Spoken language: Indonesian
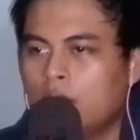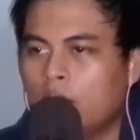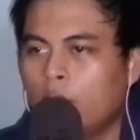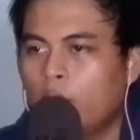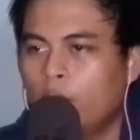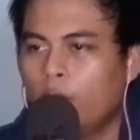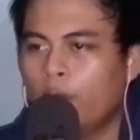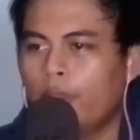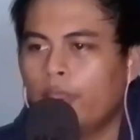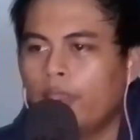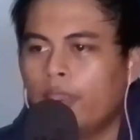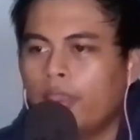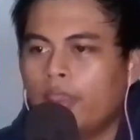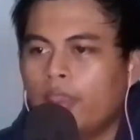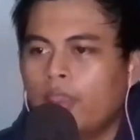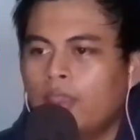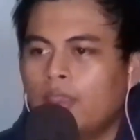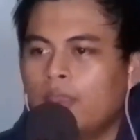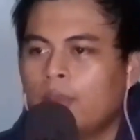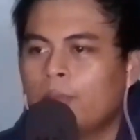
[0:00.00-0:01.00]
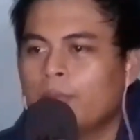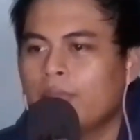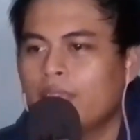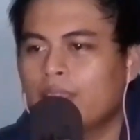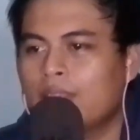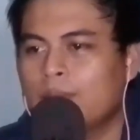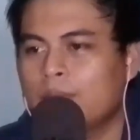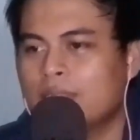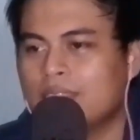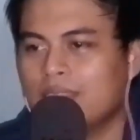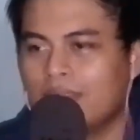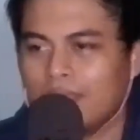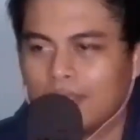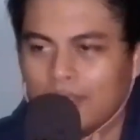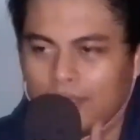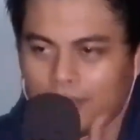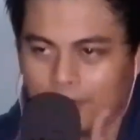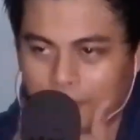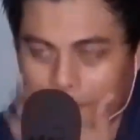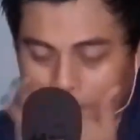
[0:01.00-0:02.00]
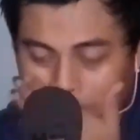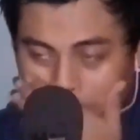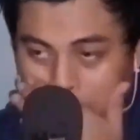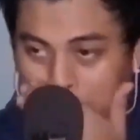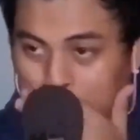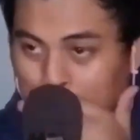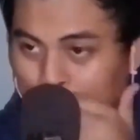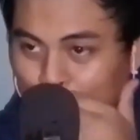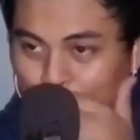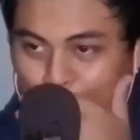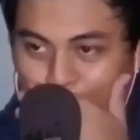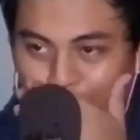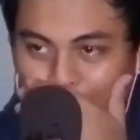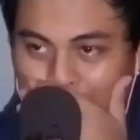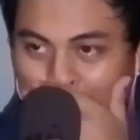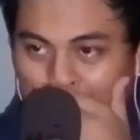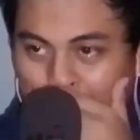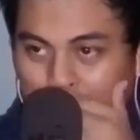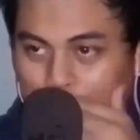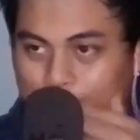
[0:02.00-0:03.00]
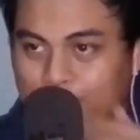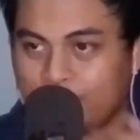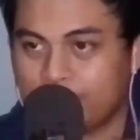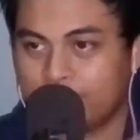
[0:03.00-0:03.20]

Oi Mike Misaki Another